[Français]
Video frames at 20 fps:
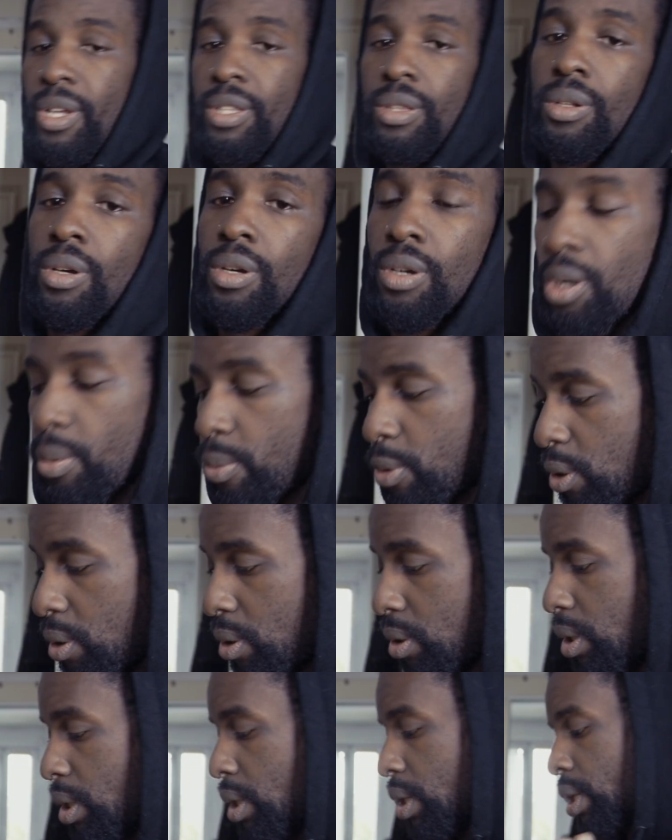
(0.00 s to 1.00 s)
maintenant,
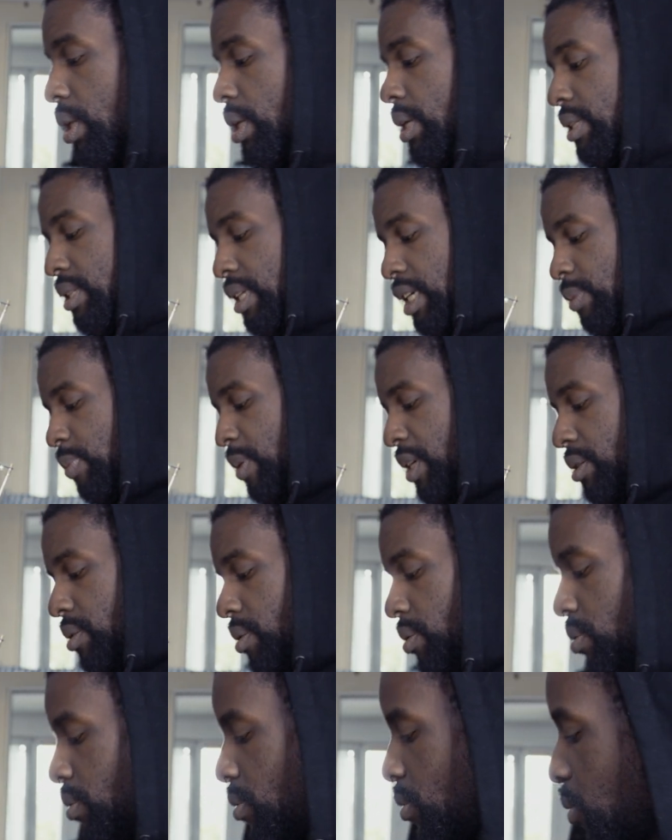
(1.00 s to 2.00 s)
comment ça se
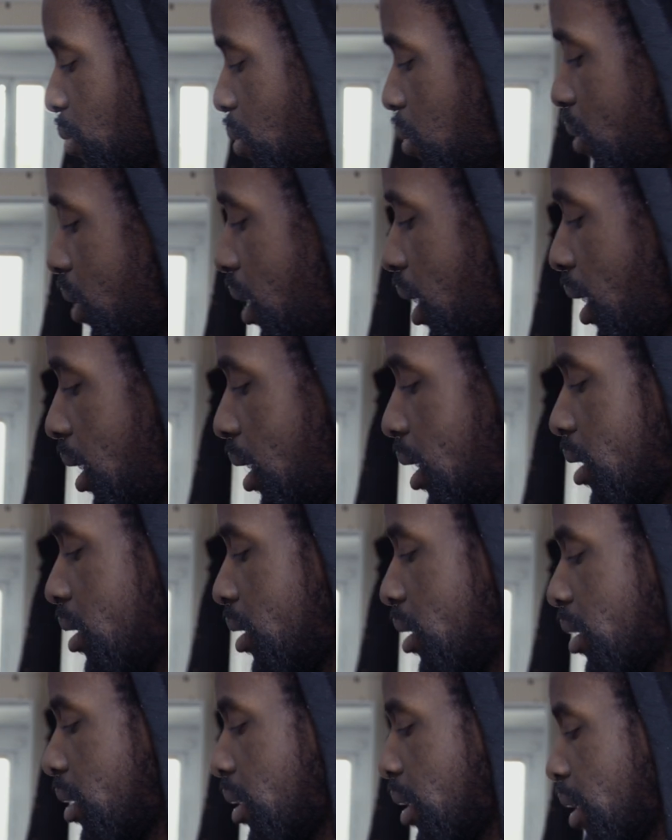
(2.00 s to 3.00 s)
présente Donc on
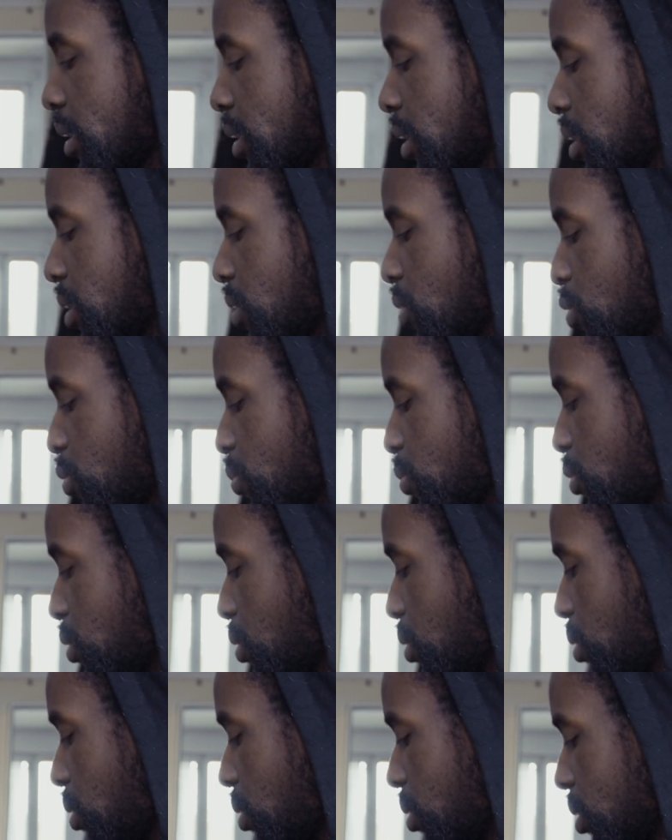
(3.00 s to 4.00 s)
a un
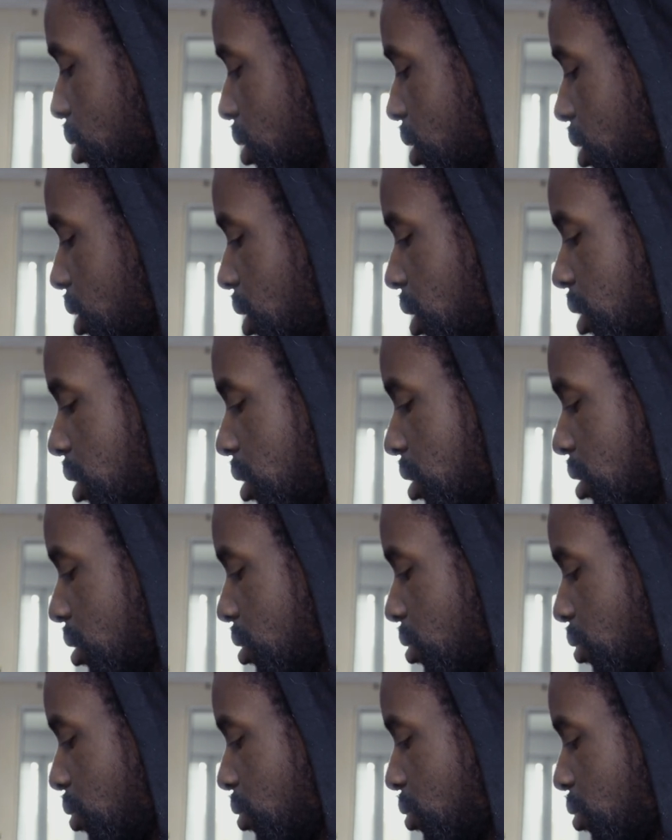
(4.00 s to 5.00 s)
interrupteur qui est ici
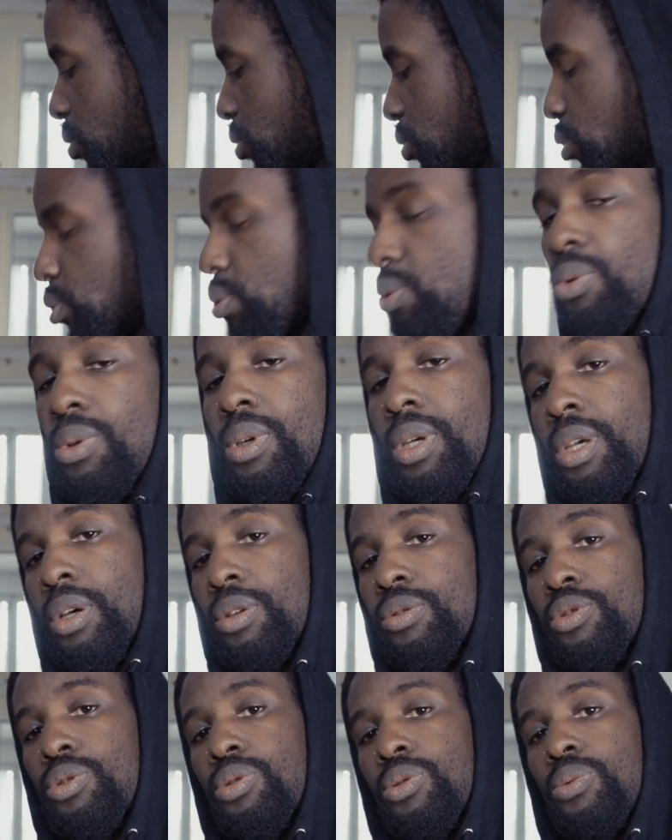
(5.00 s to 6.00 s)
sur le dessus, et
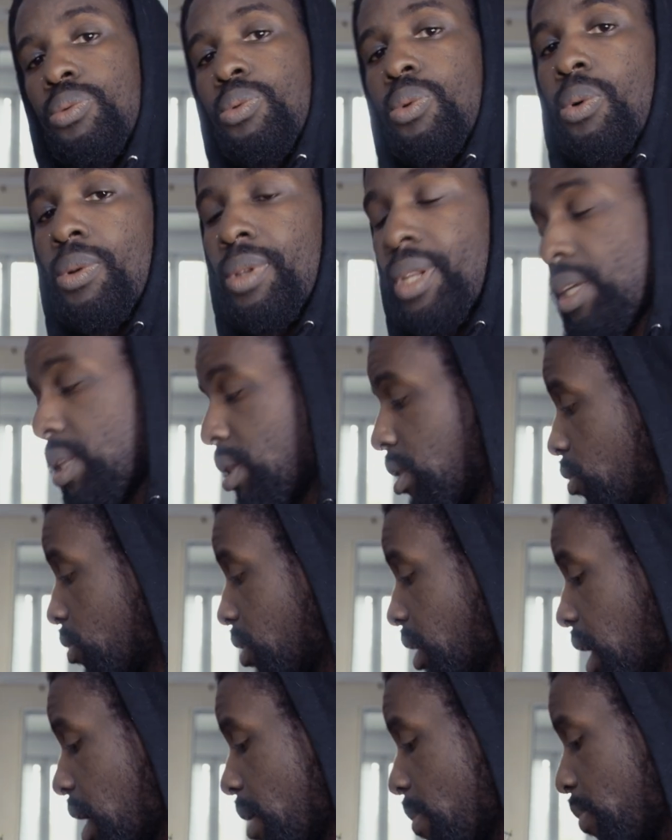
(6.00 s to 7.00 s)
en dessous on a une
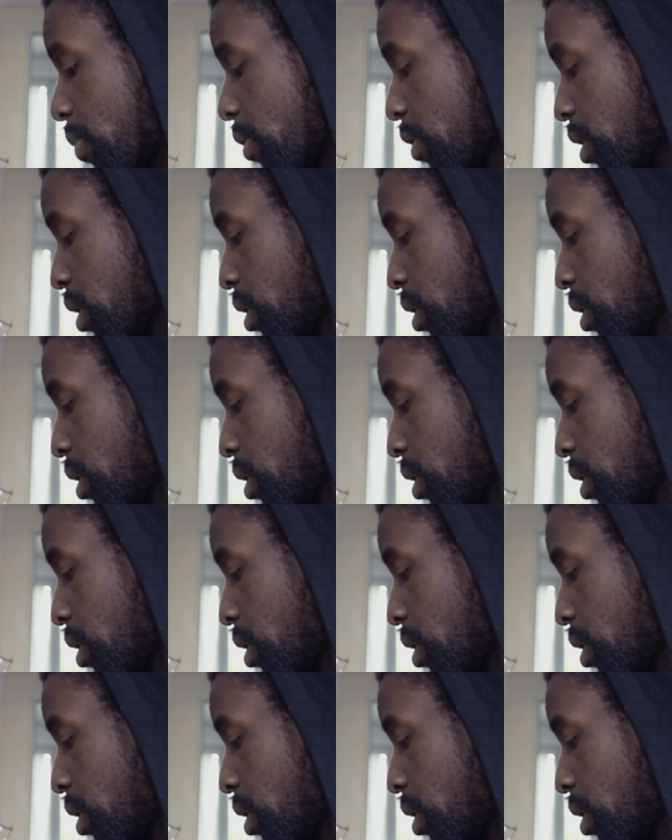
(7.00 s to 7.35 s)
trappe